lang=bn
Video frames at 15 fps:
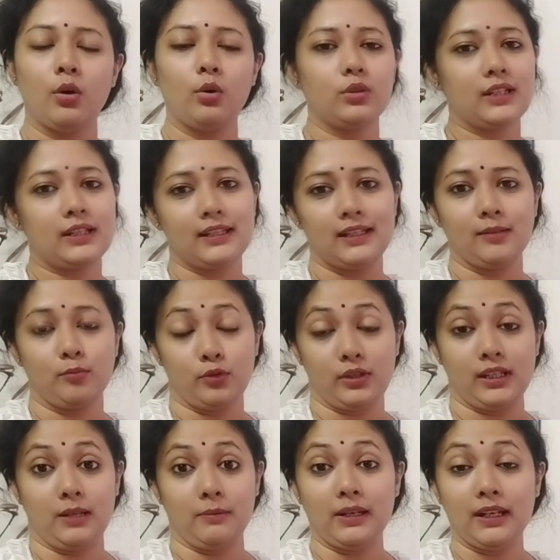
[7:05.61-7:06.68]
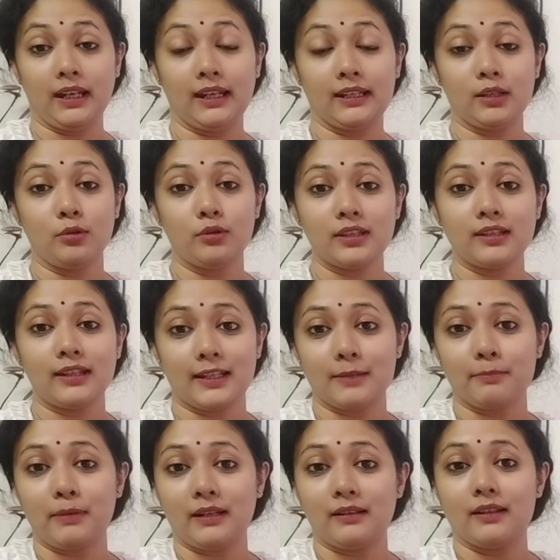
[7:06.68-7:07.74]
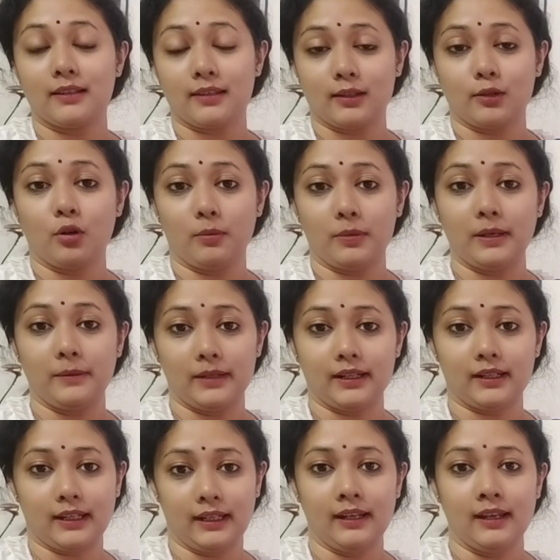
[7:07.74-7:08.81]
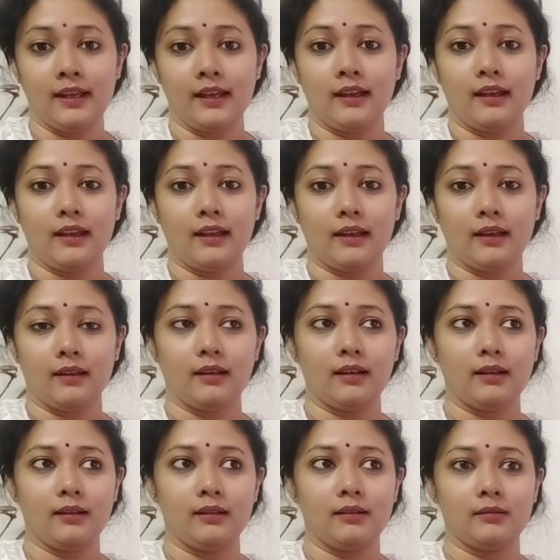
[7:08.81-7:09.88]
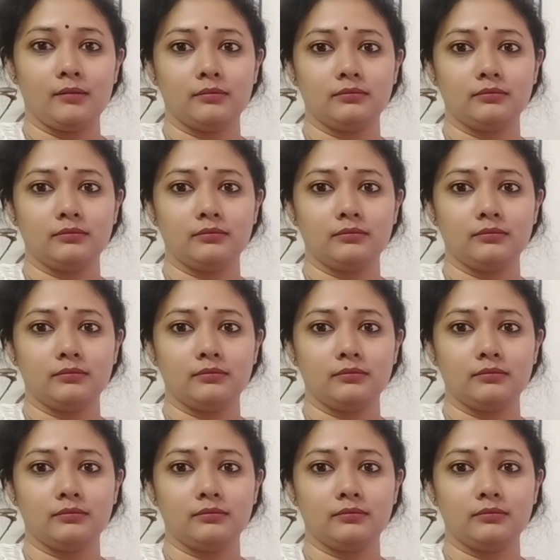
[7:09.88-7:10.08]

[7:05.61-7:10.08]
ওটা ঠিক বুঝিনি মানে এটা হচ্ছে এক্সপেরিয়েন্সের অভাব আর কি হ্যাঁ আর